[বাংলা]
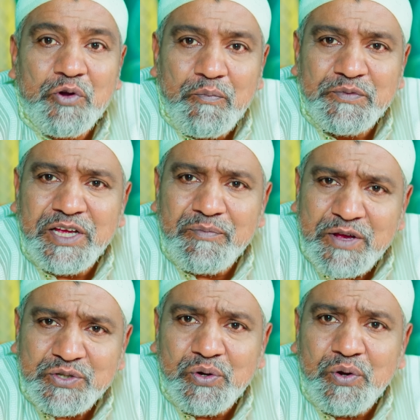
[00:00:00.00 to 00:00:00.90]
রমজান
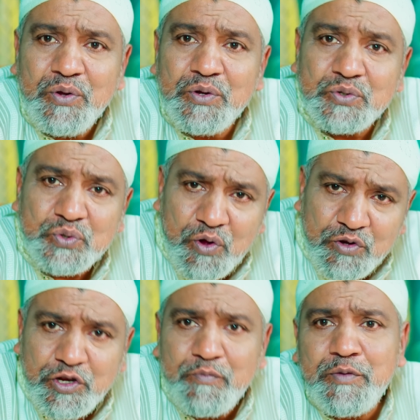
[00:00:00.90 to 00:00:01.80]
মাস হলো
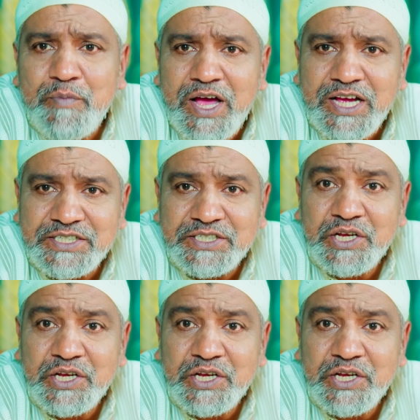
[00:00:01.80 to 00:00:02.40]
সংযমের মাস